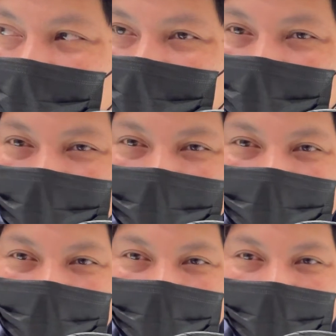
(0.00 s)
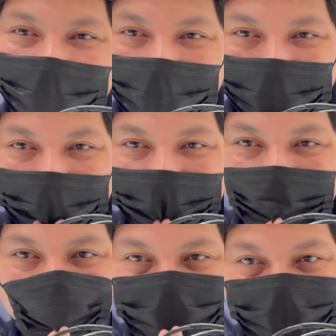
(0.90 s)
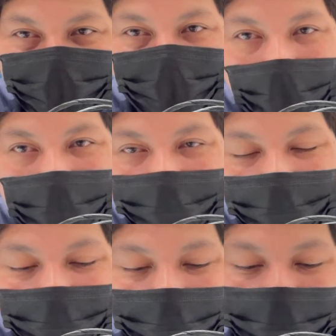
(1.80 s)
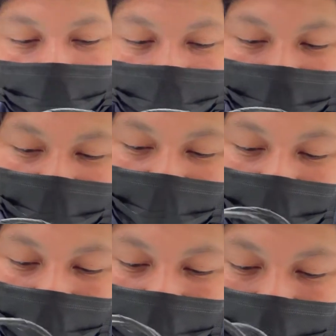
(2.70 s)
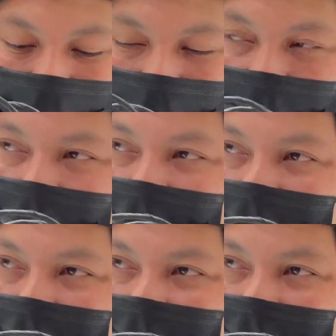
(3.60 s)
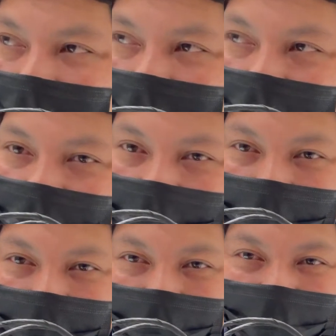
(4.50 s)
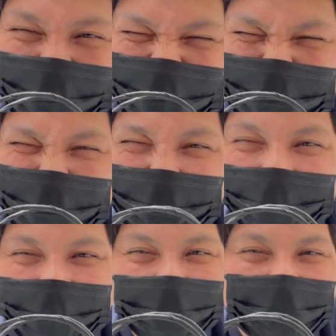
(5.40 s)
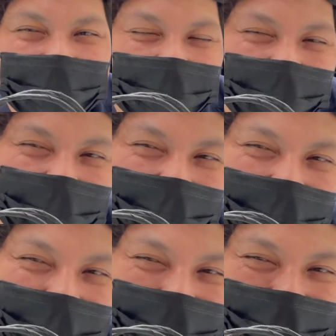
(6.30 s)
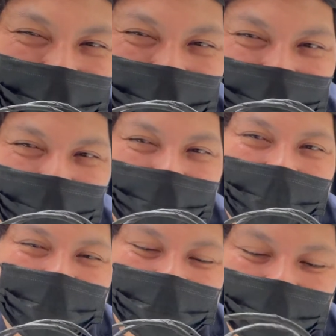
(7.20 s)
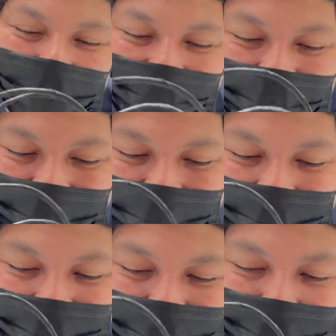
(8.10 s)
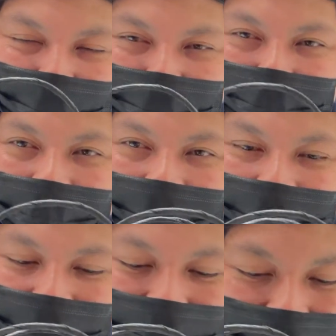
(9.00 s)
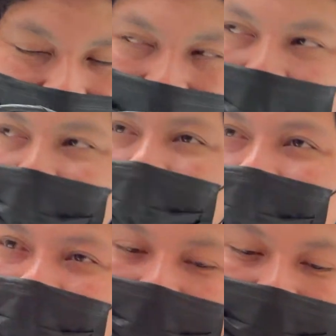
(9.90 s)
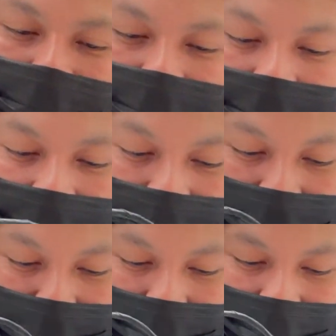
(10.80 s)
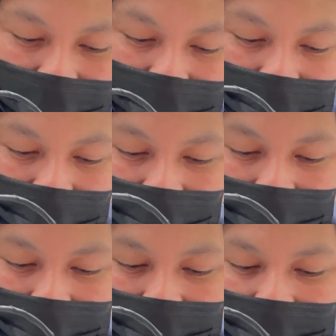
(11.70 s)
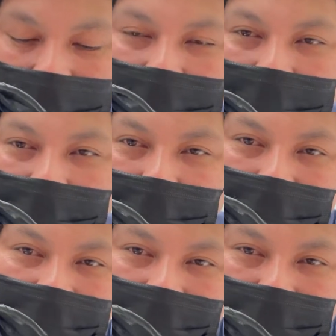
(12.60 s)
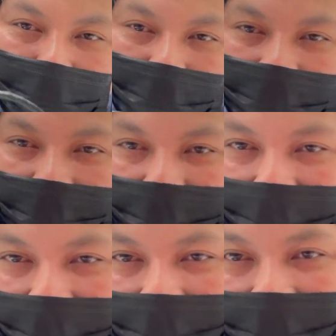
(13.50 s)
Sabi ko, ikaw na bahala magpili. Eh, check mo na lang. Kasi, ayaw ko nga pumunta doon kasi nahihiya akong pumasok sa mga ganyan eh. Puro babae nandun eh. So ito yung nabili niya. Sabi ko basta small size lang.